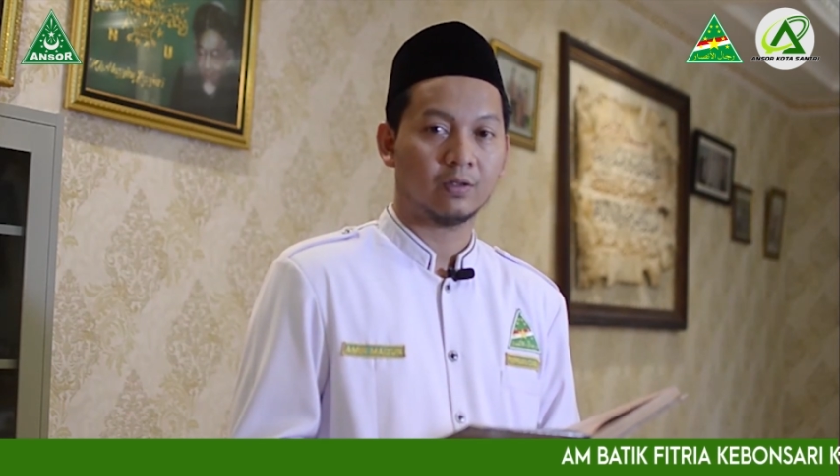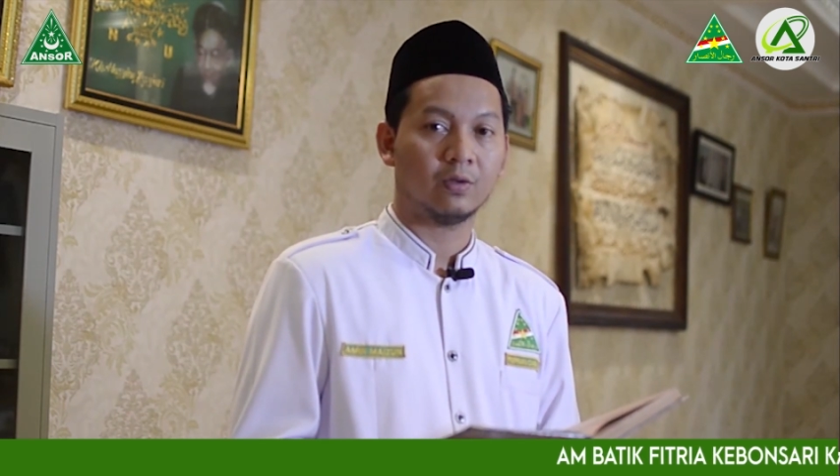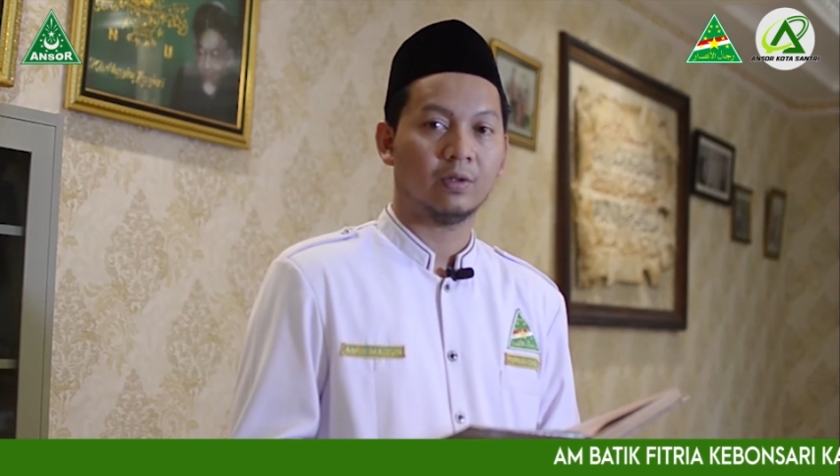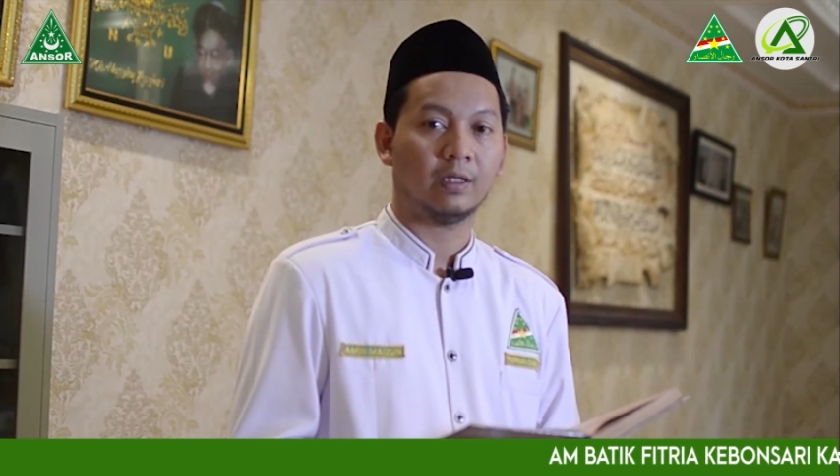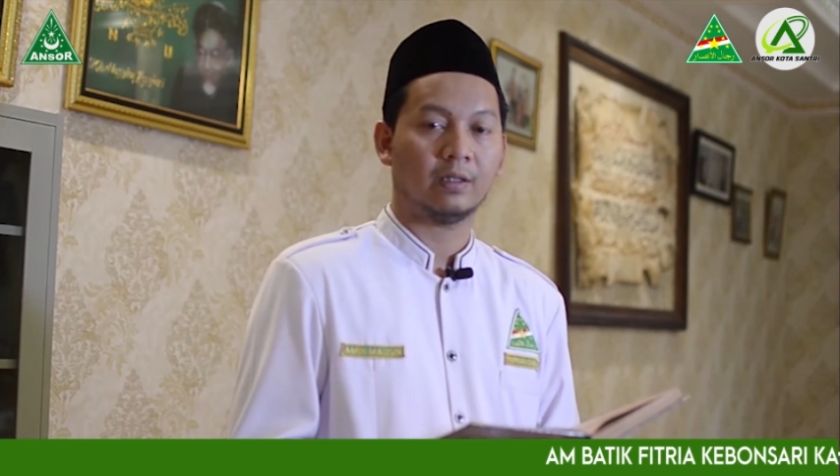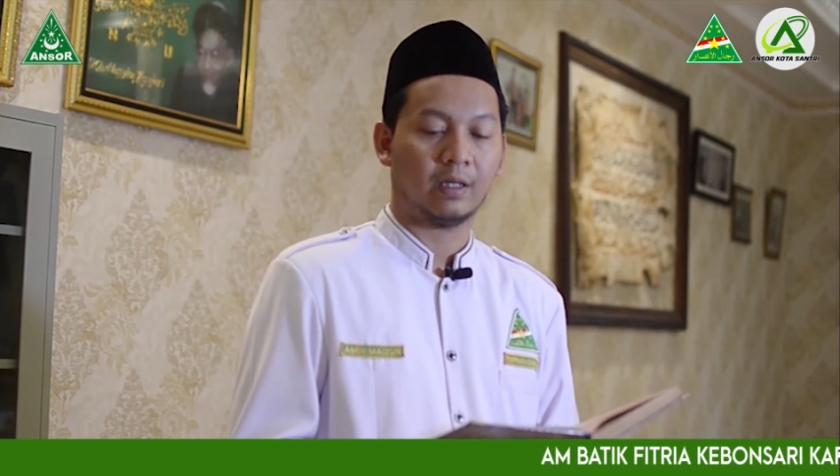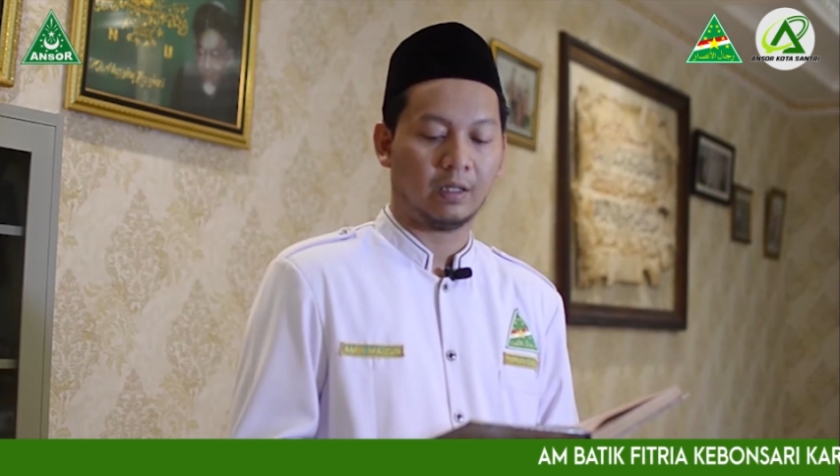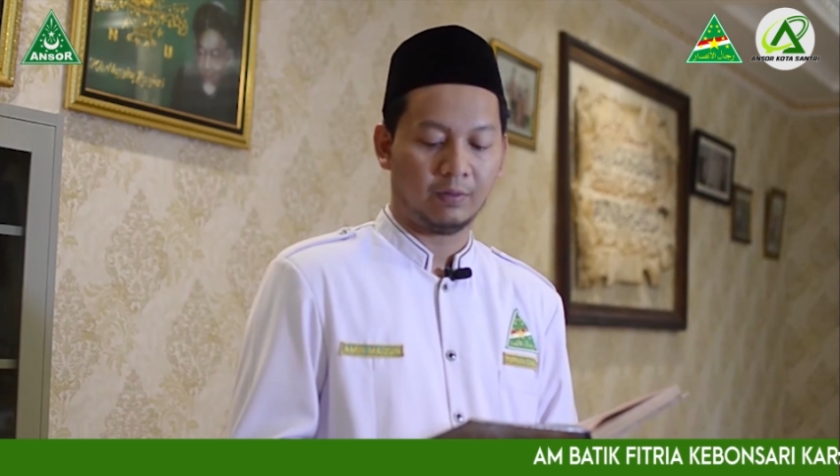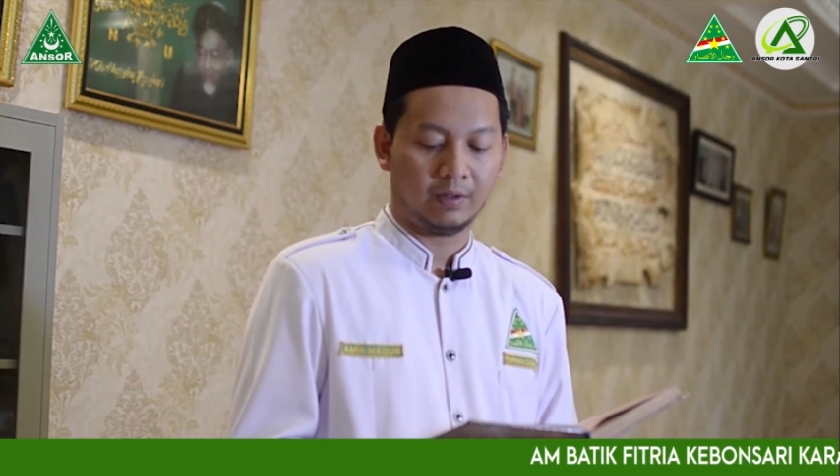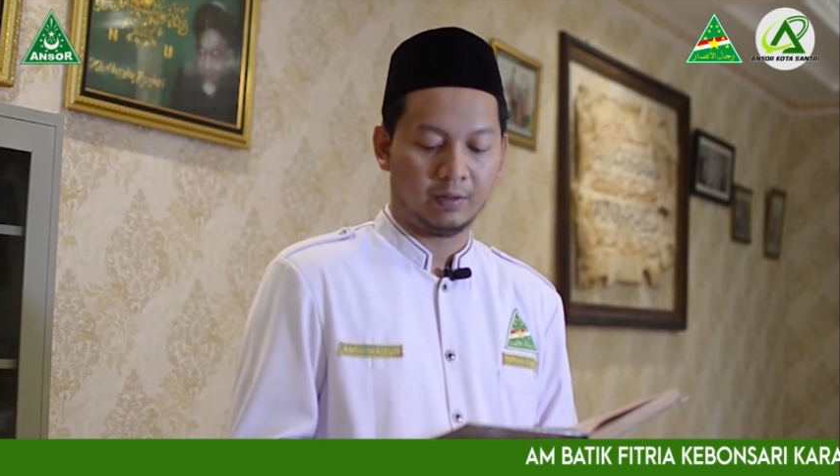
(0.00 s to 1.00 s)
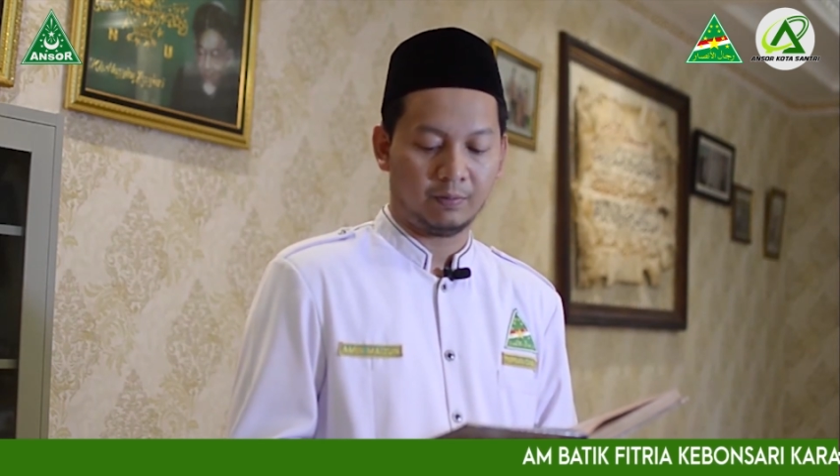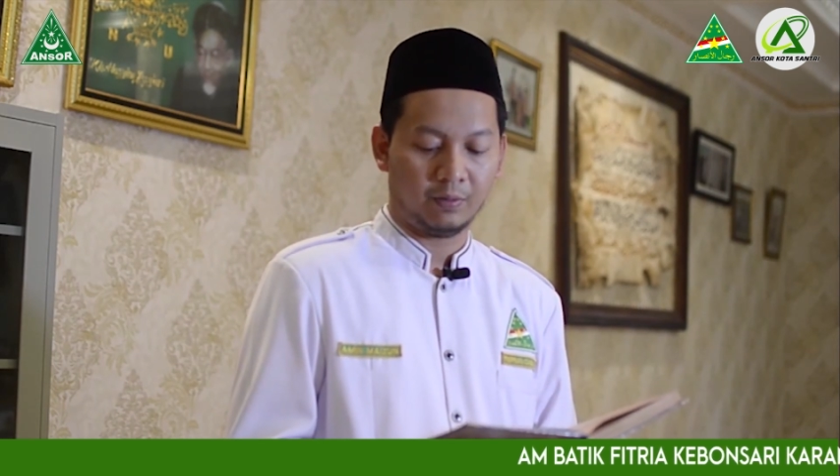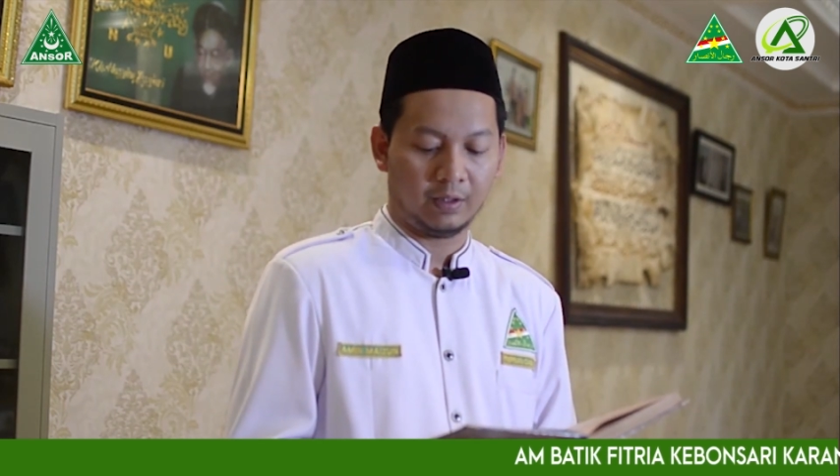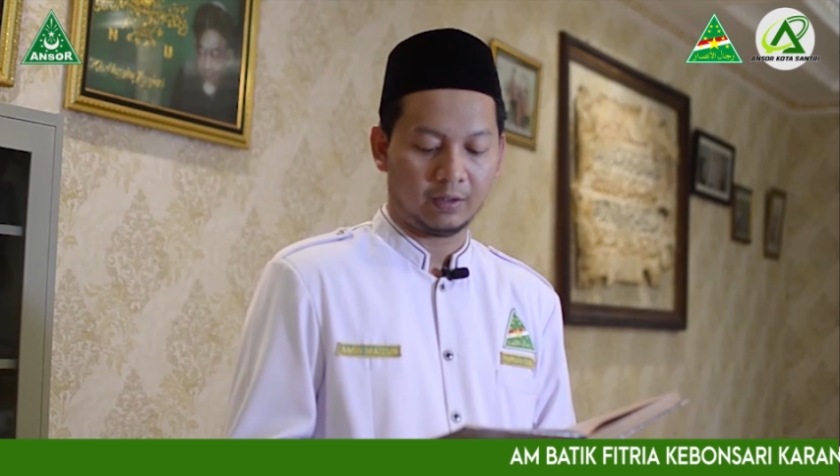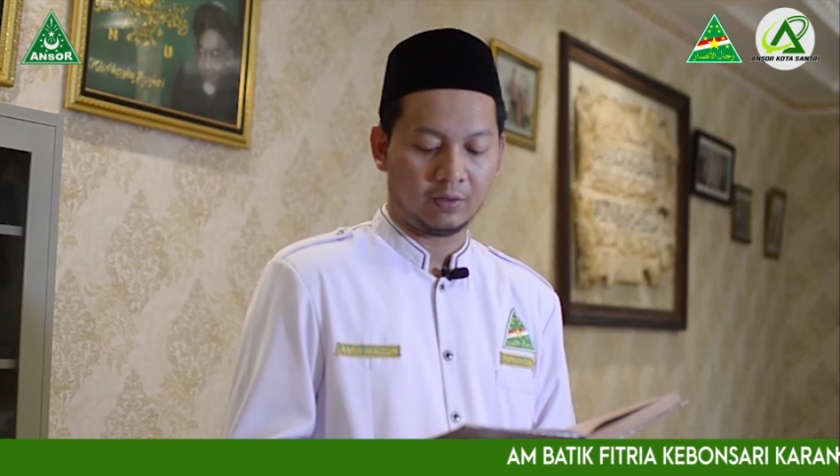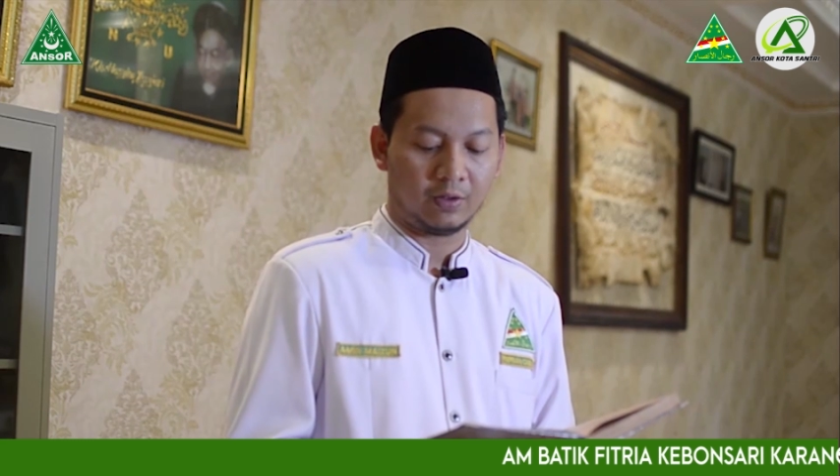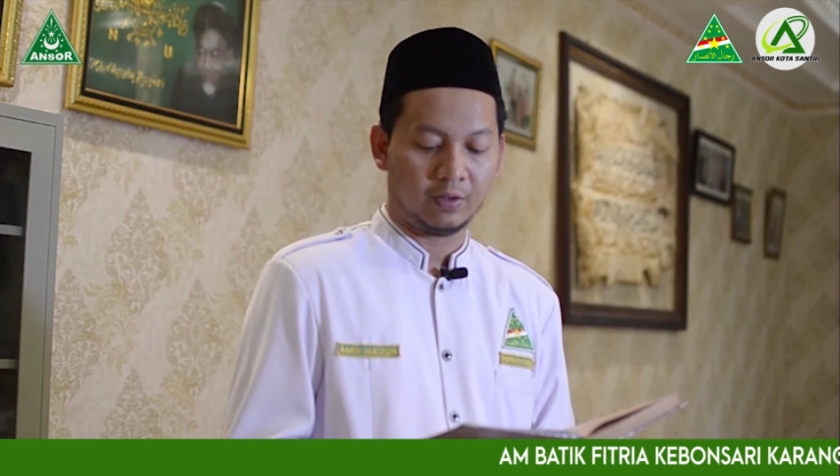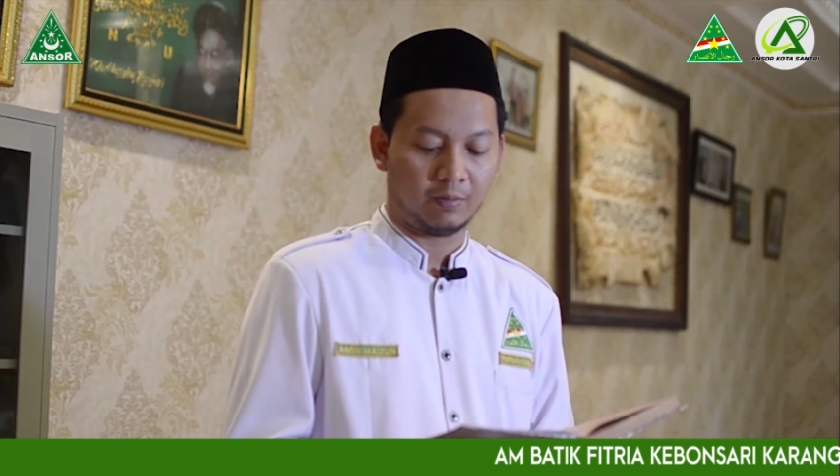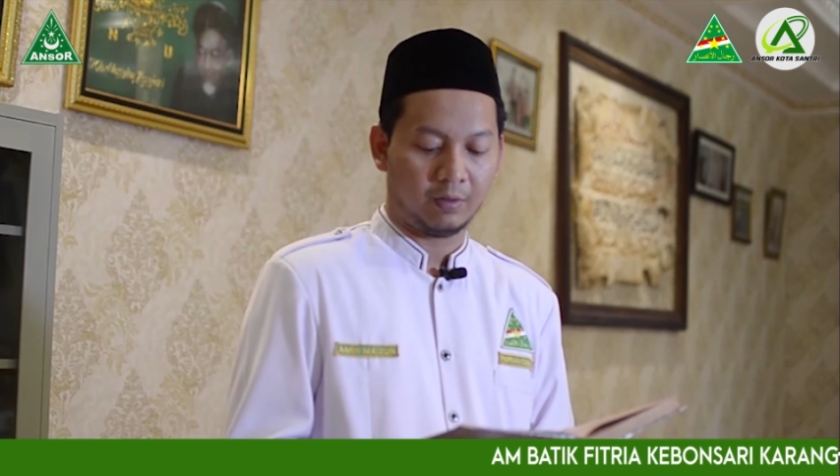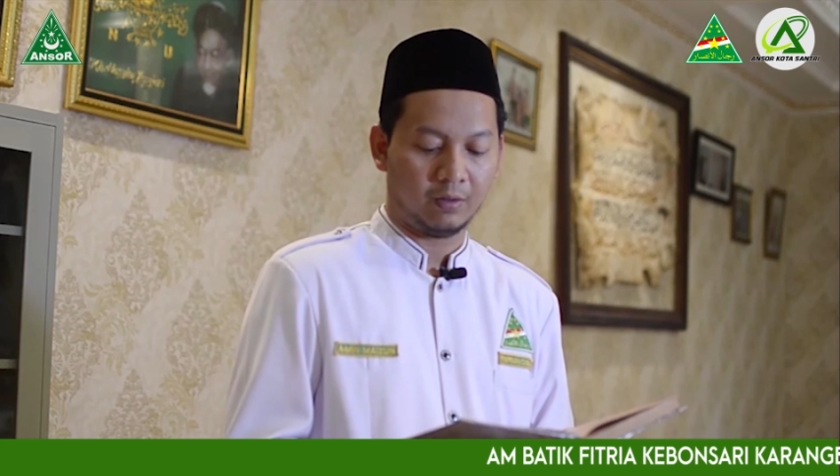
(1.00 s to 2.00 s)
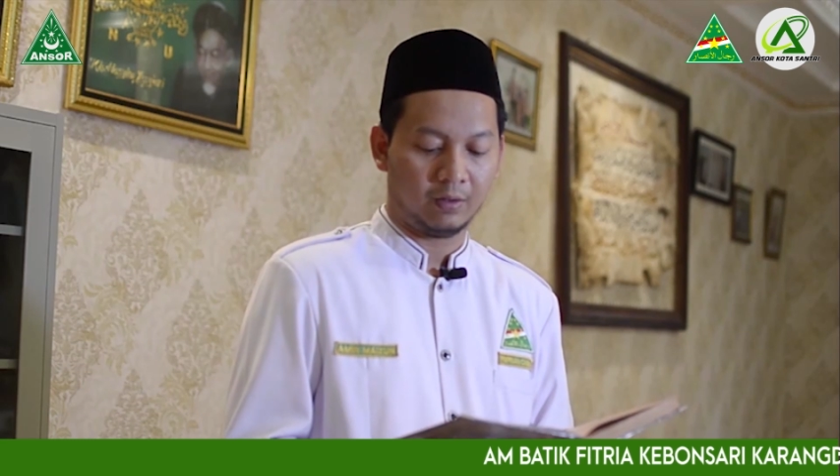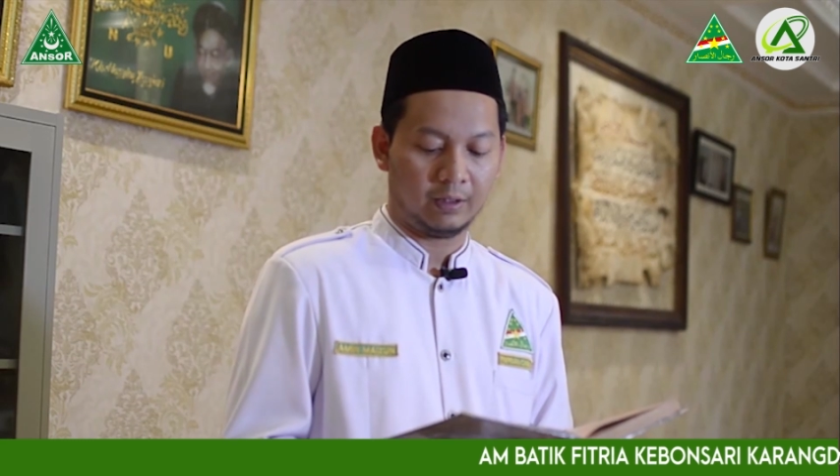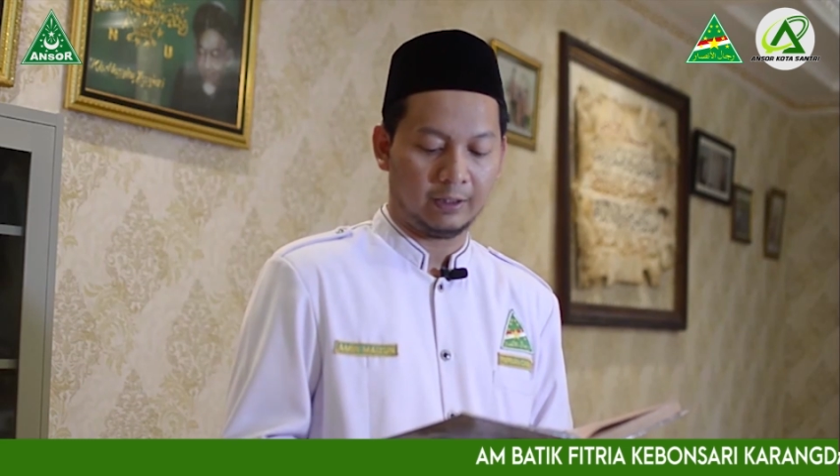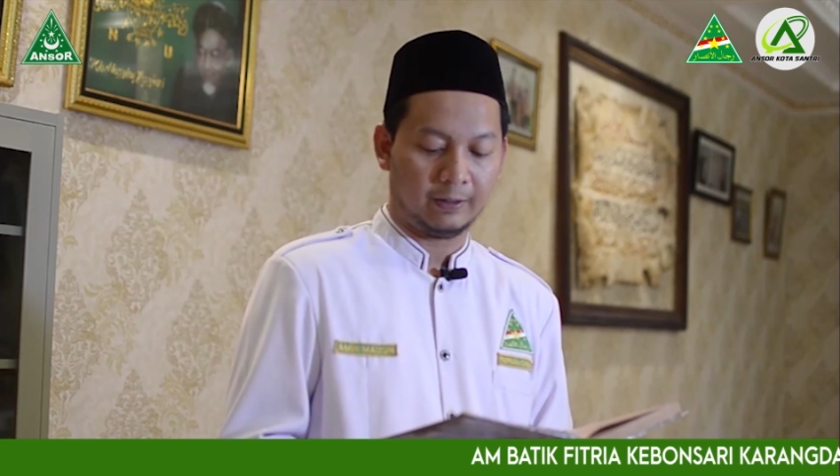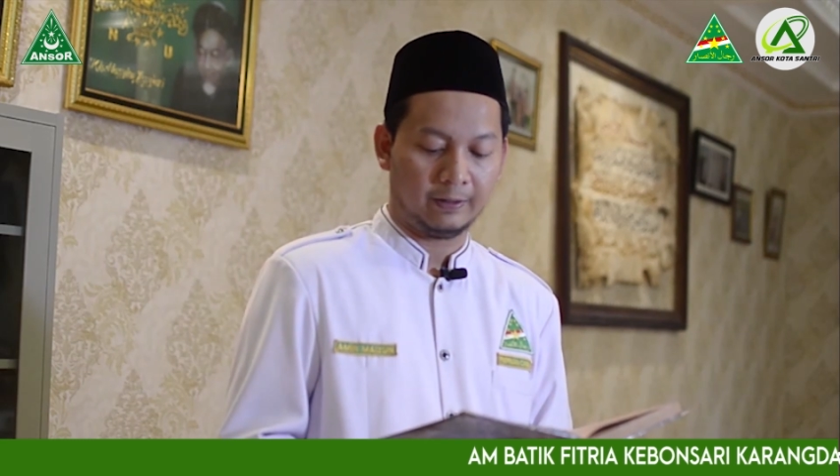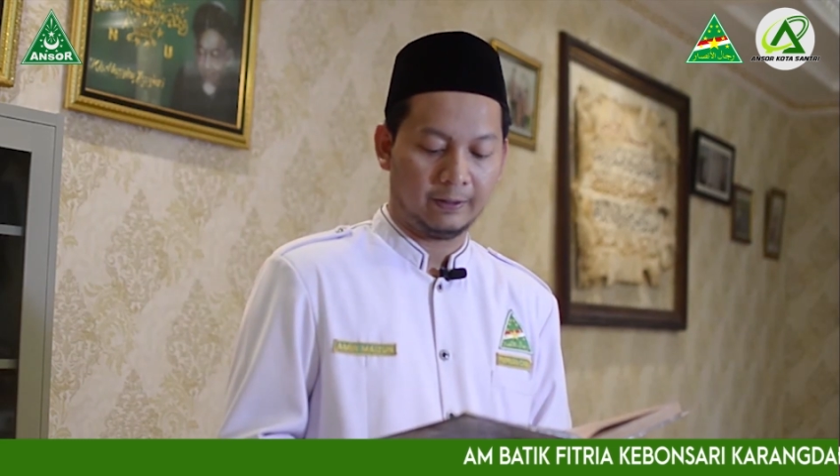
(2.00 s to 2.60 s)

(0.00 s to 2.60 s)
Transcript: sunnah tarawih di bulan suci Ramadan ini